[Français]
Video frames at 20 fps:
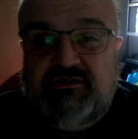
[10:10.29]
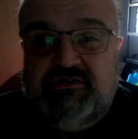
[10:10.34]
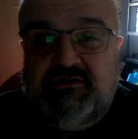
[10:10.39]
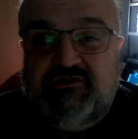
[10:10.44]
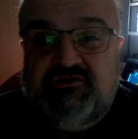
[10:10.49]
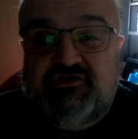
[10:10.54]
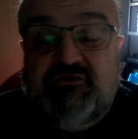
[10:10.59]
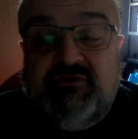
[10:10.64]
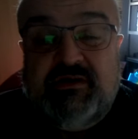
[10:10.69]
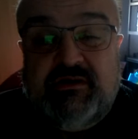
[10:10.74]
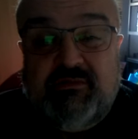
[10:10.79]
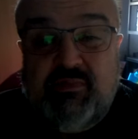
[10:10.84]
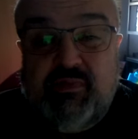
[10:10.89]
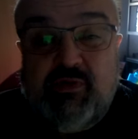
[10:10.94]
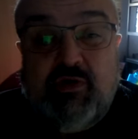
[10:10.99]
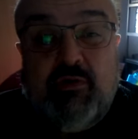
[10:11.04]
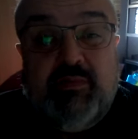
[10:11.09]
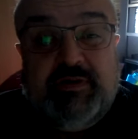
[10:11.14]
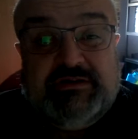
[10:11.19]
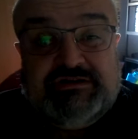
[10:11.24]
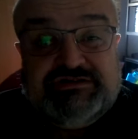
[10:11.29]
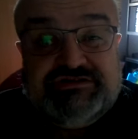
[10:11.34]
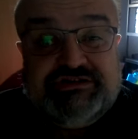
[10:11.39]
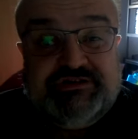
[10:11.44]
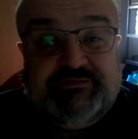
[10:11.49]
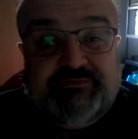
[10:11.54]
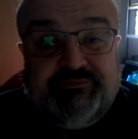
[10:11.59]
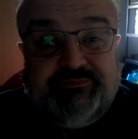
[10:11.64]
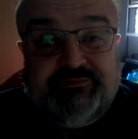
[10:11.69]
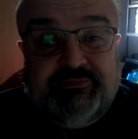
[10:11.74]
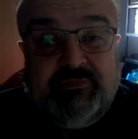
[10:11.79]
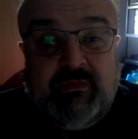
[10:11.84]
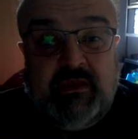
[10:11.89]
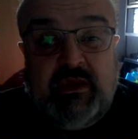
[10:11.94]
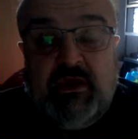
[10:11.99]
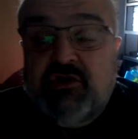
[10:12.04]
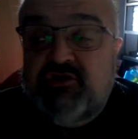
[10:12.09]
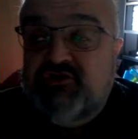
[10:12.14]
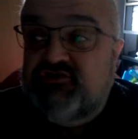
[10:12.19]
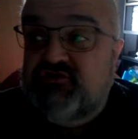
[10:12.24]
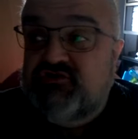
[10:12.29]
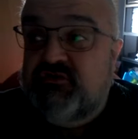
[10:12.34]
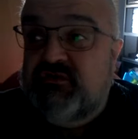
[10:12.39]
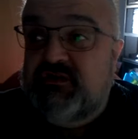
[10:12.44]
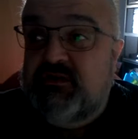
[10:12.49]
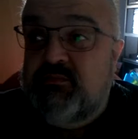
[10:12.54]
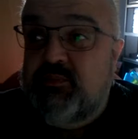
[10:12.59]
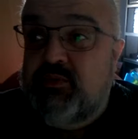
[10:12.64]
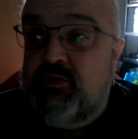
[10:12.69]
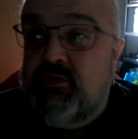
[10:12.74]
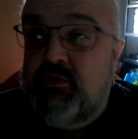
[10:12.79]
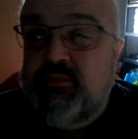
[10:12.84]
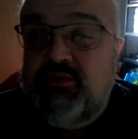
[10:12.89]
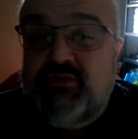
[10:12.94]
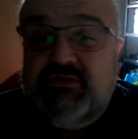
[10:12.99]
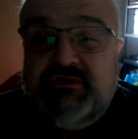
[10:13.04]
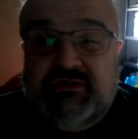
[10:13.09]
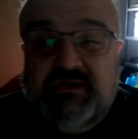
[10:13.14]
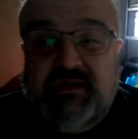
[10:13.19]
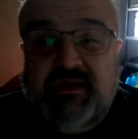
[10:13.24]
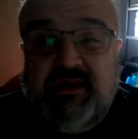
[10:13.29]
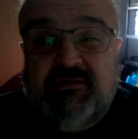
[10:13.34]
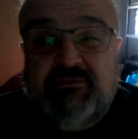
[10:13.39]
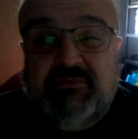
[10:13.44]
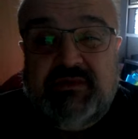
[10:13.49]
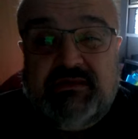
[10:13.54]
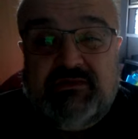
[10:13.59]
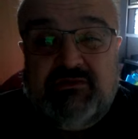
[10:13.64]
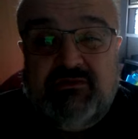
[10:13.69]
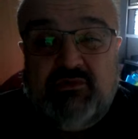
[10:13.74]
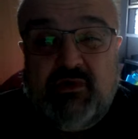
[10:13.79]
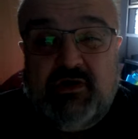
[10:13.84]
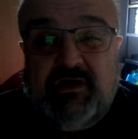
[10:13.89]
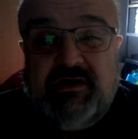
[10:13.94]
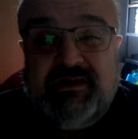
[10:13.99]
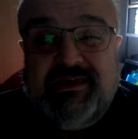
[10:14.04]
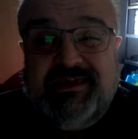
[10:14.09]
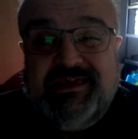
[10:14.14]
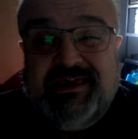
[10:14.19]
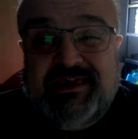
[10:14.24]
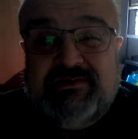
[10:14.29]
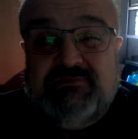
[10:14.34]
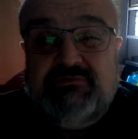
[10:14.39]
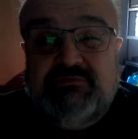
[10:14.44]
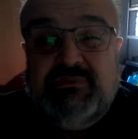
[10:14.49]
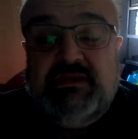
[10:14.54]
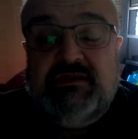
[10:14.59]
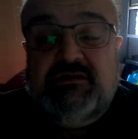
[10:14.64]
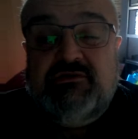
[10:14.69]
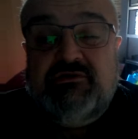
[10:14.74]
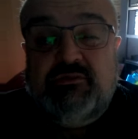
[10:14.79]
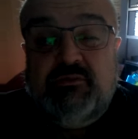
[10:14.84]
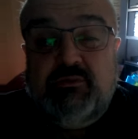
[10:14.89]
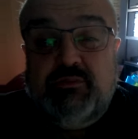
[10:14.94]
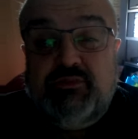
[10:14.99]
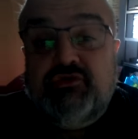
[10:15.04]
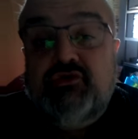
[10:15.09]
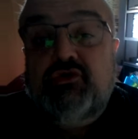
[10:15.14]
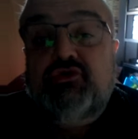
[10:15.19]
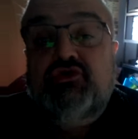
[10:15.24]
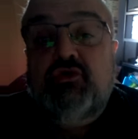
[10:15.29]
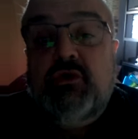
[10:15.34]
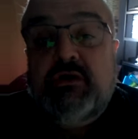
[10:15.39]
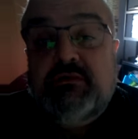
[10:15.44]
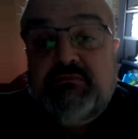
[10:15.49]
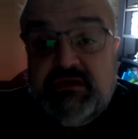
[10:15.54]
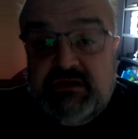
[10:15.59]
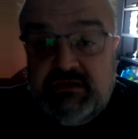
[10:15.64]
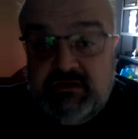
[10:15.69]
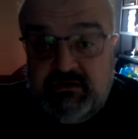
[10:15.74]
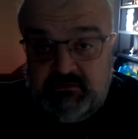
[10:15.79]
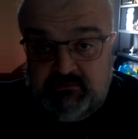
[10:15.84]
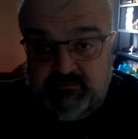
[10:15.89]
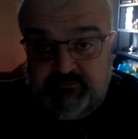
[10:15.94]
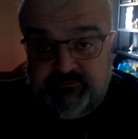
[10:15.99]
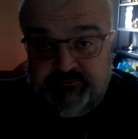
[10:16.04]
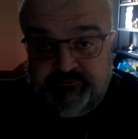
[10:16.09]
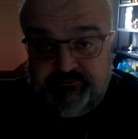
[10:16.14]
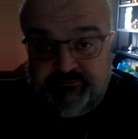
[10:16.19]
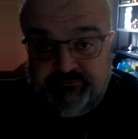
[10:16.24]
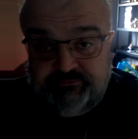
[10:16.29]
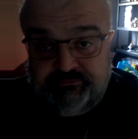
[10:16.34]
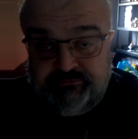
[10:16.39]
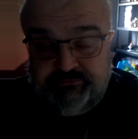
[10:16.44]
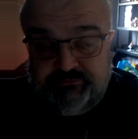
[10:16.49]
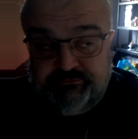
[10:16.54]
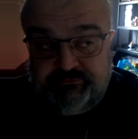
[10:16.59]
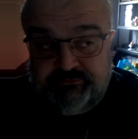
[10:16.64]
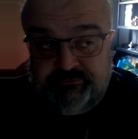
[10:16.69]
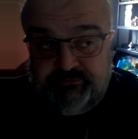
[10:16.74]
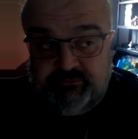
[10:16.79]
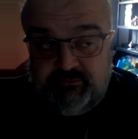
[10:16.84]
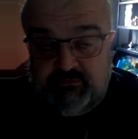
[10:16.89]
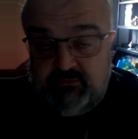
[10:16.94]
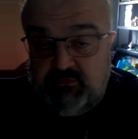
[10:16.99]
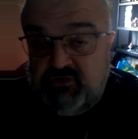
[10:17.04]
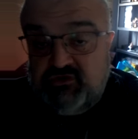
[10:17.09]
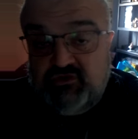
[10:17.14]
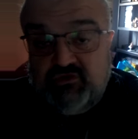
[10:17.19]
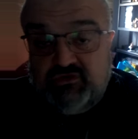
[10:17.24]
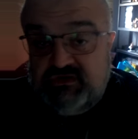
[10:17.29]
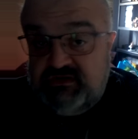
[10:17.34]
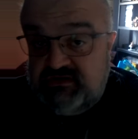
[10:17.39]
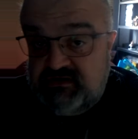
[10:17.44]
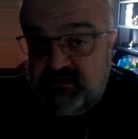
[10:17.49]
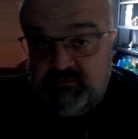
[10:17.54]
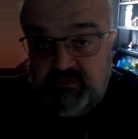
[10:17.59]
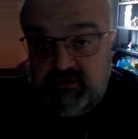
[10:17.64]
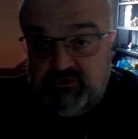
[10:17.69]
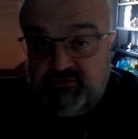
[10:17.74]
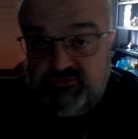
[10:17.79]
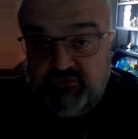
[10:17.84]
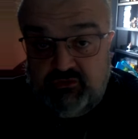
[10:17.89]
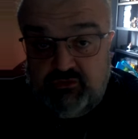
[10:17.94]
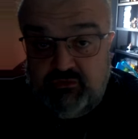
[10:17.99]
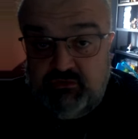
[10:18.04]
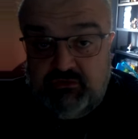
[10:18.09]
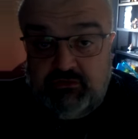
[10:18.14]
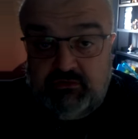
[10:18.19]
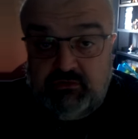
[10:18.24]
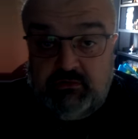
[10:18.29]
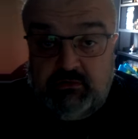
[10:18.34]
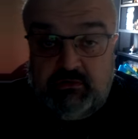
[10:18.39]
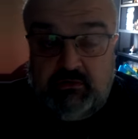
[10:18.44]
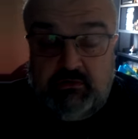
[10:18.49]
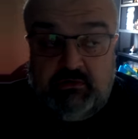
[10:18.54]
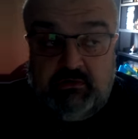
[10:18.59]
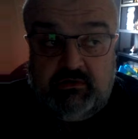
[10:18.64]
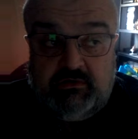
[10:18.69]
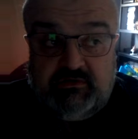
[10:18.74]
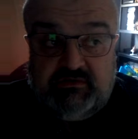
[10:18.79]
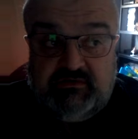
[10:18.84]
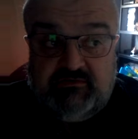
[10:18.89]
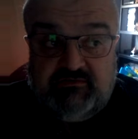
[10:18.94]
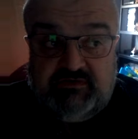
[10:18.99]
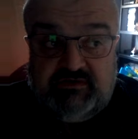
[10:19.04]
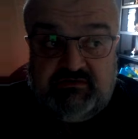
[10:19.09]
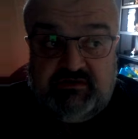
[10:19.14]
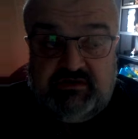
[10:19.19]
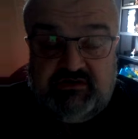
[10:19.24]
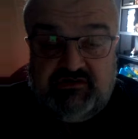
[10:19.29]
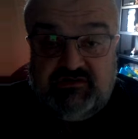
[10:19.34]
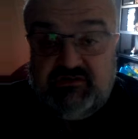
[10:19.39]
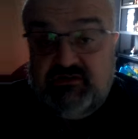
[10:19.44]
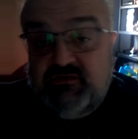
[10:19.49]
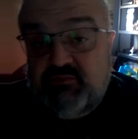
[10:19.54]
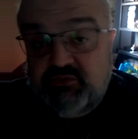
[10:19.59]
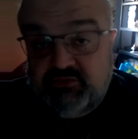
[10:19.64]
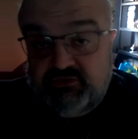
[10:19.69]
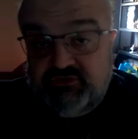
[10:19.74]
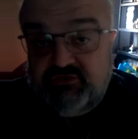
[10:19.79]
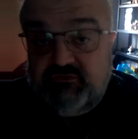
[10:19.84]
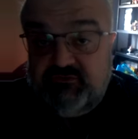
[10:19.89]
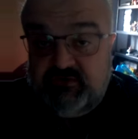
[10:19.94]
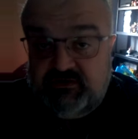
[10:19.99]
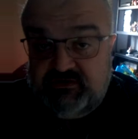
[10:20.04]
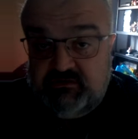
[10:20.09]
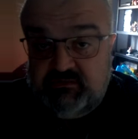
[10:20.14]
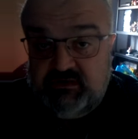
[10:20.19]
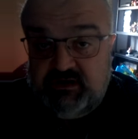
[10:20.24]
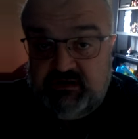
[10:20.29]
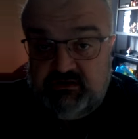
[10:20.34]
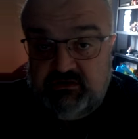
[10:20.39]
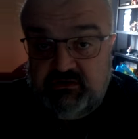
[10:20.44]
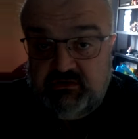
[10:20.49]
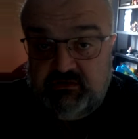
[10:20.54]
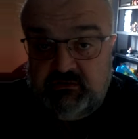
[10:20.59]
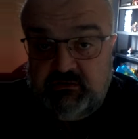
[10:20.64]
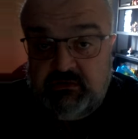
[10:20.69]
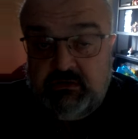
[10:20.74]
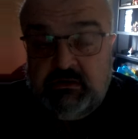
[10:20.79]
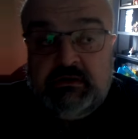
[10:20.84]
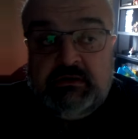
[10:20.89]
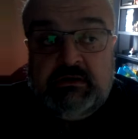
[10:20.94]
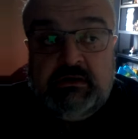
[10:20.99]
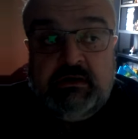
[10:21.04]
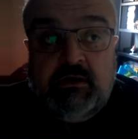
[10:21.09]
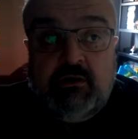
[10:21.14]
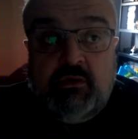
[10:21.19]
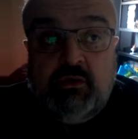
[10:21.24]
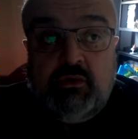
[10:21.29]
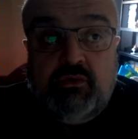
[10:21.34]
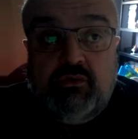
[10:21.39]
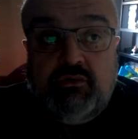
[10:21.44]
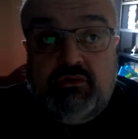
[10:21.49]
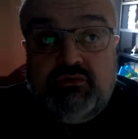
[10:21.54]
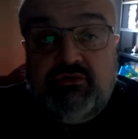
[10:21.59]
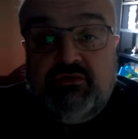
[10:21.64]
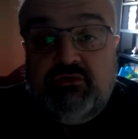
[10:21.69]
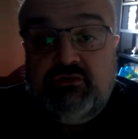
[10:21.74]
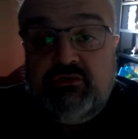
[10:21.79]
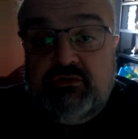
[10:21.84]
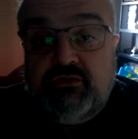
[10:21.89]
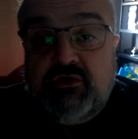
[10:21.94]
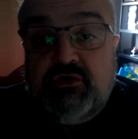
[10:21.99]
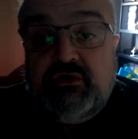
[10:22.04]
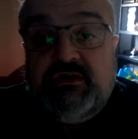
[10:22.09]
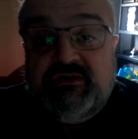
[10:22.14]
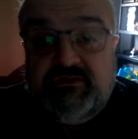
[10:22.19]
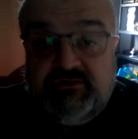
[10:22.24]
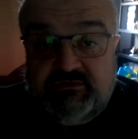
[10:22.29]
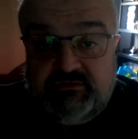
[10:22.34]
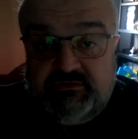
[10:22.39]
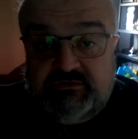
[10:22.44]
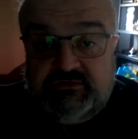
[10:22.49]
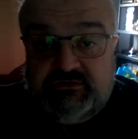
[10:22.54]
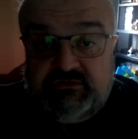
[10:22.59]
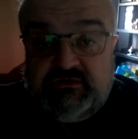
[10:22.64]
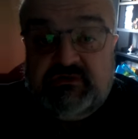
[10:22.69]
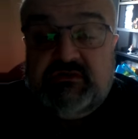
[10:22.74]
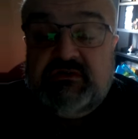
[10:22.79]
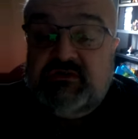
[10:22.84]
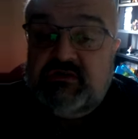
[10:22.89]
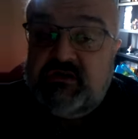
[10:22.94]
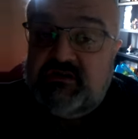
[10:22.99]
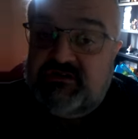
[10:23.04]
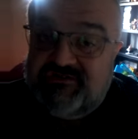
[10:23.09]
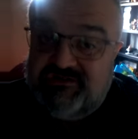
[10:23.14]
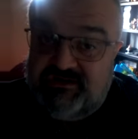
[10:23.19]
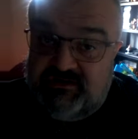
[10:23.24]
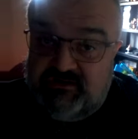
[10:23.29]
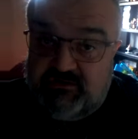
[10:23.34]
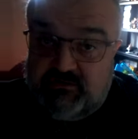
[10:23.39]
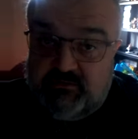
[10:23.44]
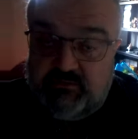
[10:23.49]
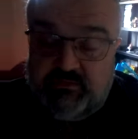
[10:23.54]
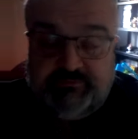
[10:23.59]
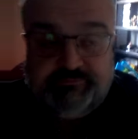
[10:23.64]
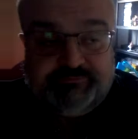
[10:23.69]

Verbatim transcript: je vais le propager. Je vais le proposer à mes 3-4 000 pseudo-amis. Parce qu'on sait très bien que sur le lot, euh, si vous avez déjà 10% de vrais amis là-dedans, ou de connaissances, ce sera déjà énorme.